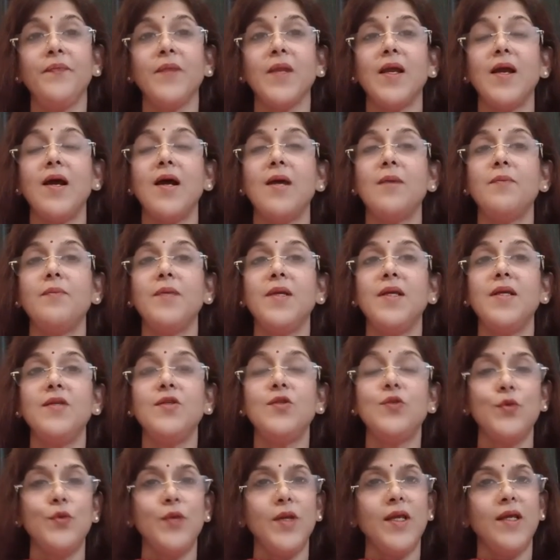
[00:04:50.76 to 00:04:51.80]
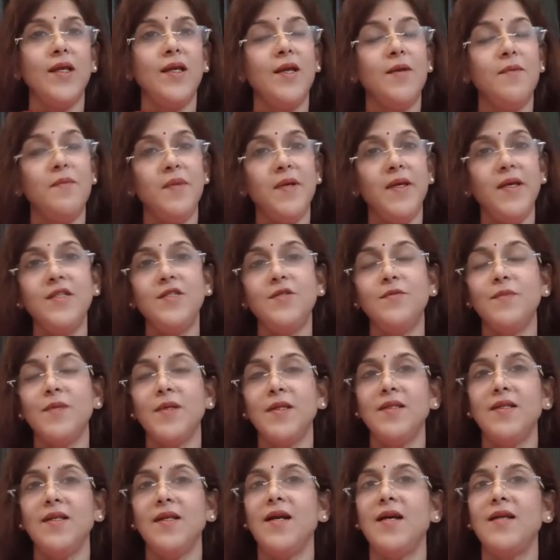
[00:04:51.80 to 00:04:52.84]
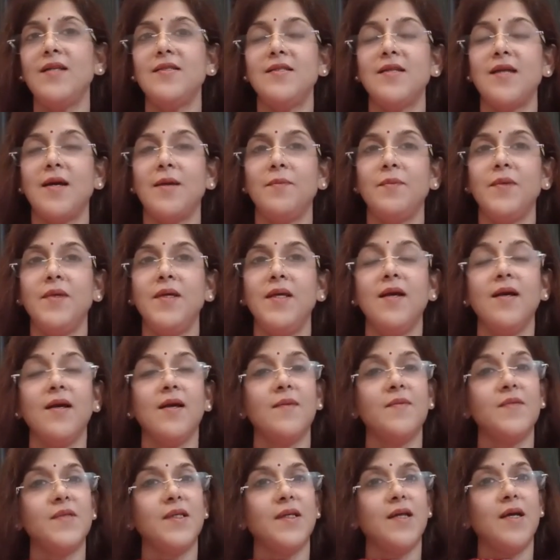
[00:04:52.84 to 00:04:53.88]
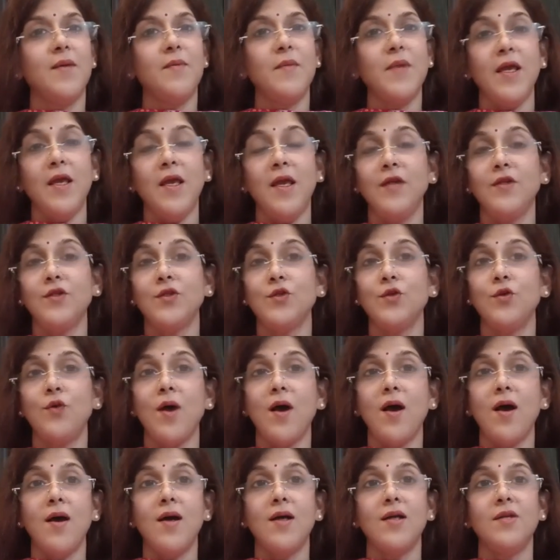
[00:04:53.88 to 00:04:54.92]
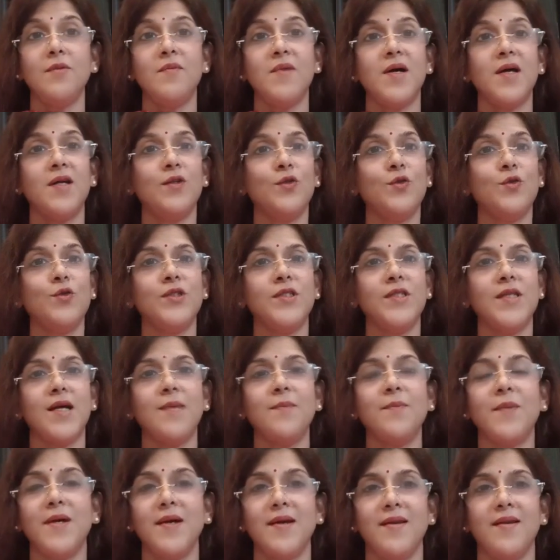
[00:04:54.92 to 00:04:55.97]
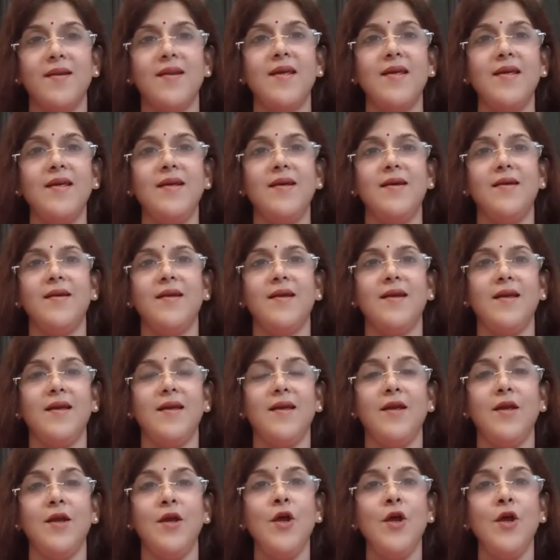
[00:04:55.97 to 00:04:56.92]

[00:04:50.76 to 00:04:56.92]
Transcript: आपने सूर्य के बीज मंत्र का जाप किया कम से कम 108 बार तो जाप करना ही करना है